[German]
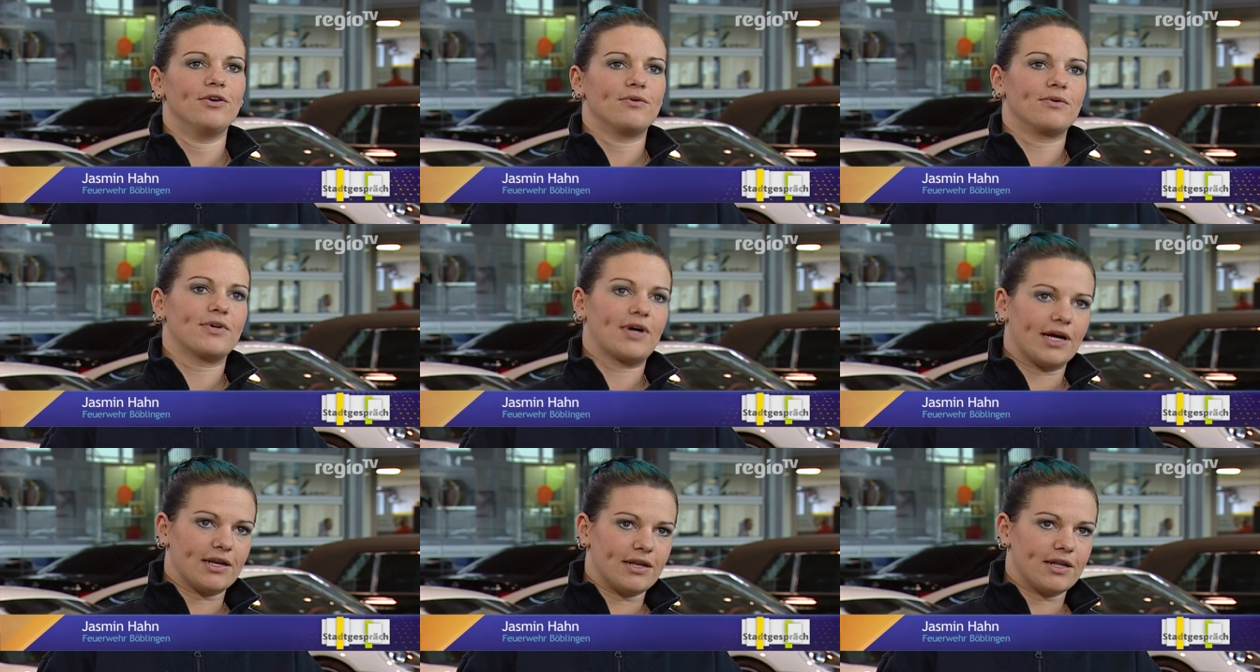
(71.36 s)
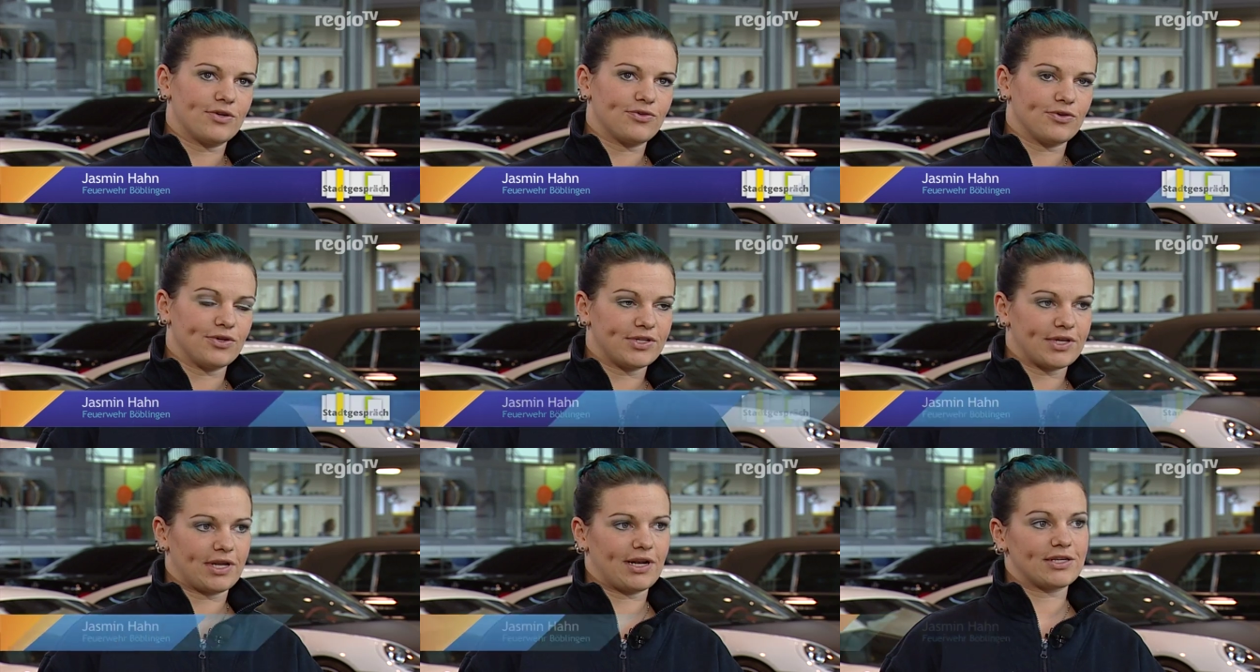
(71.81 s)
Kann
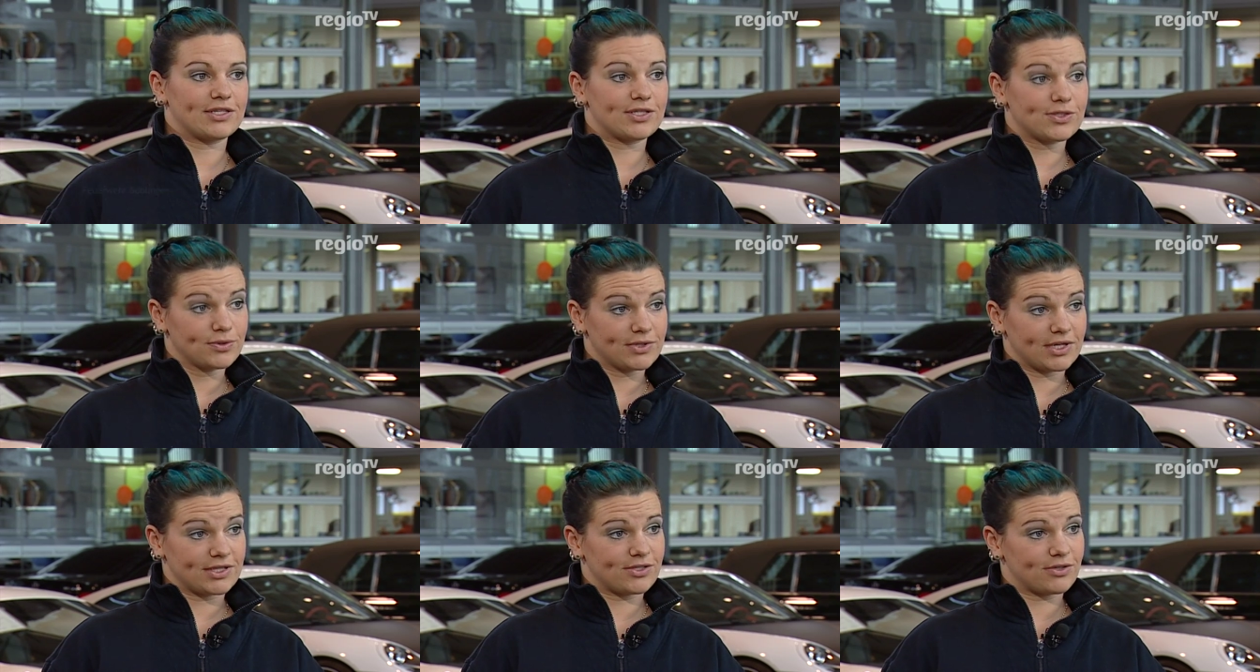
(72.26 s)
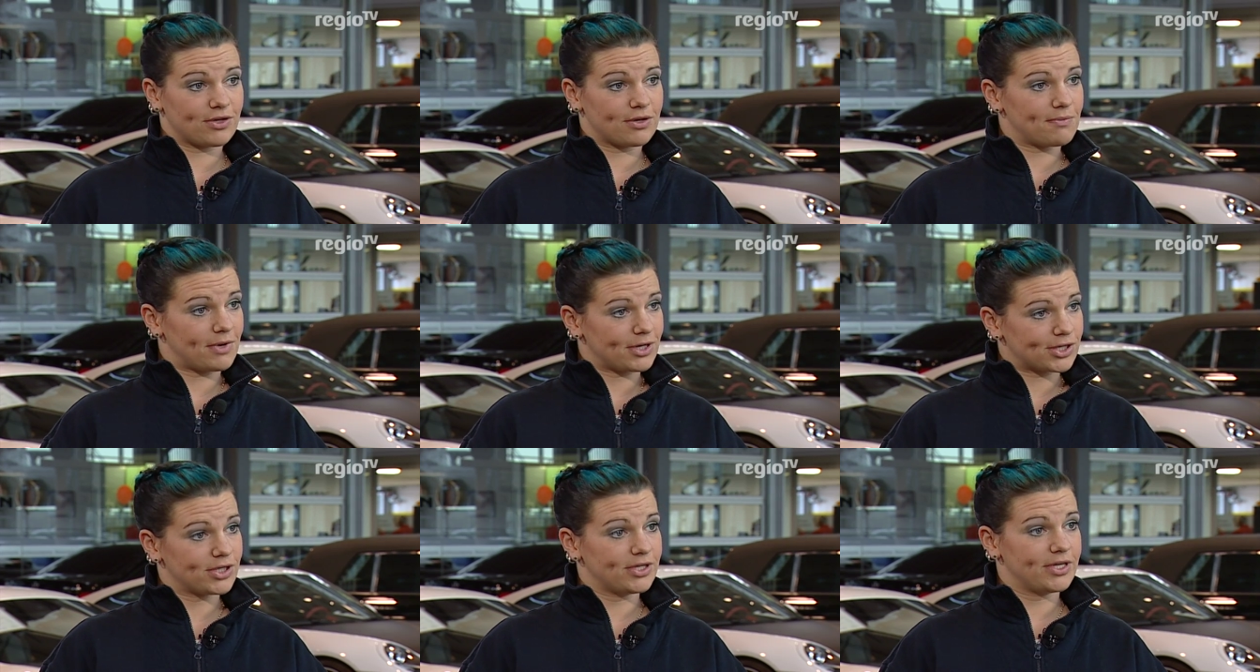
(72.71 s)
natürlich dann als Zusatz noch einen
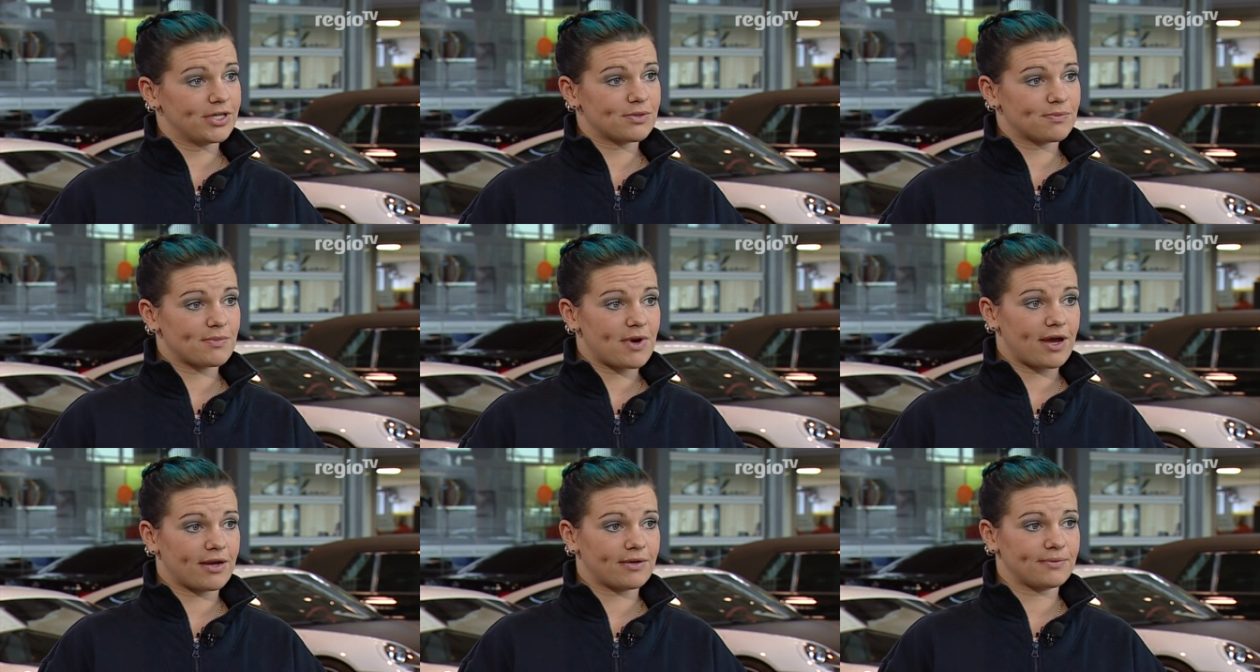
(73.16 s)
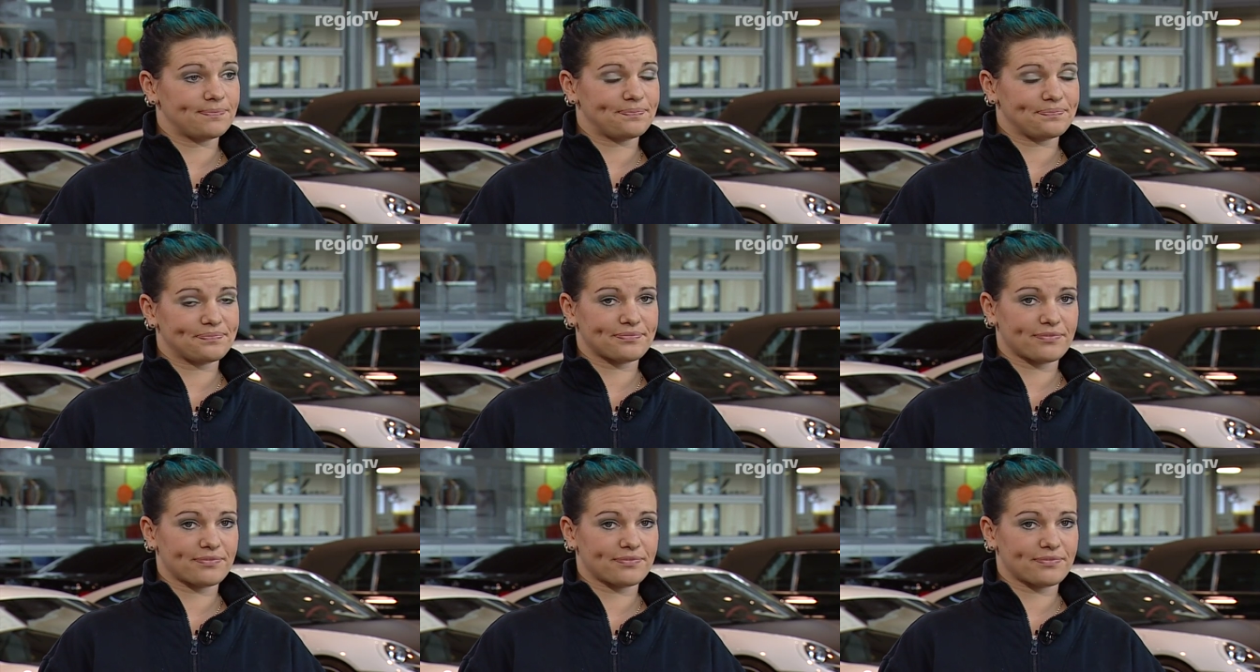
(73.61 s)
Maschinist machen,